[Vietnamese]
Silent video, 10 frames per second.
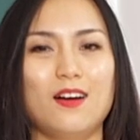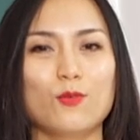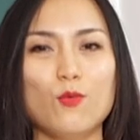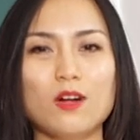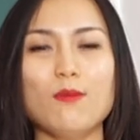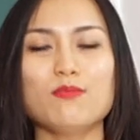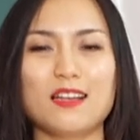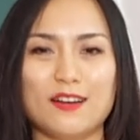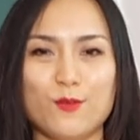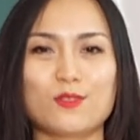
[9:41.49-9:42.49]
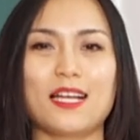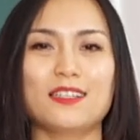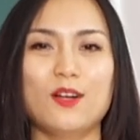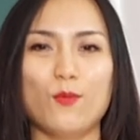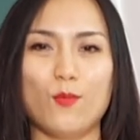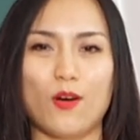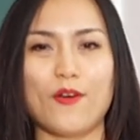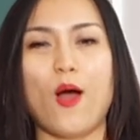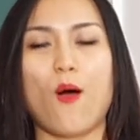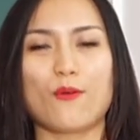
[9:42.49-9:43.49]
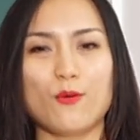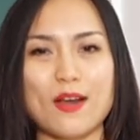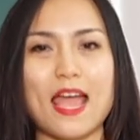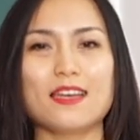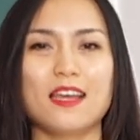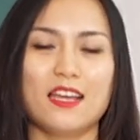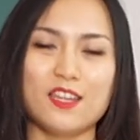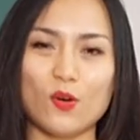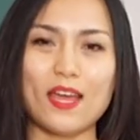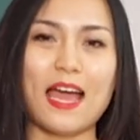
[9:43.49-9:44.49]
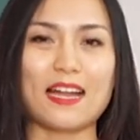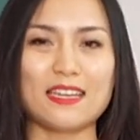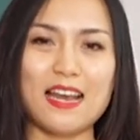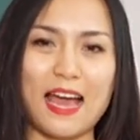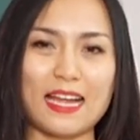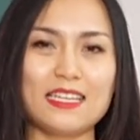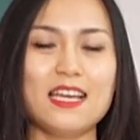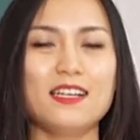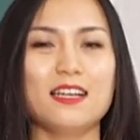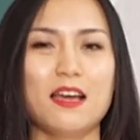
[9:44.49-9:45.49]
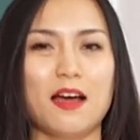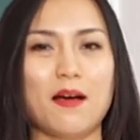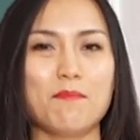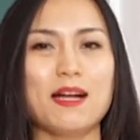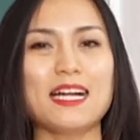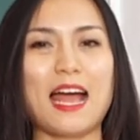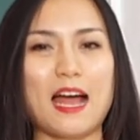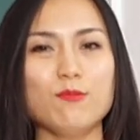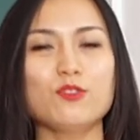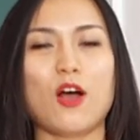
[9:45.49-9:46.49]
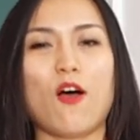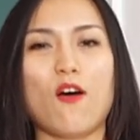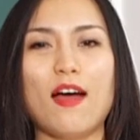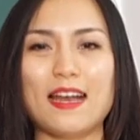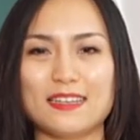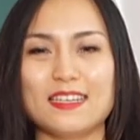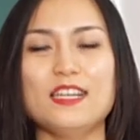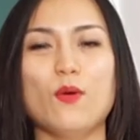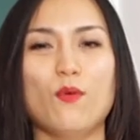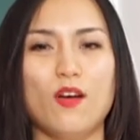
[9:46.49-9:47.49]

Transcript: ngũ cốc như là đậu xanh đậu à, đỏ đậu đen những loại hạt như là hạnh nhân à, mắc ca ốc chó hạt điều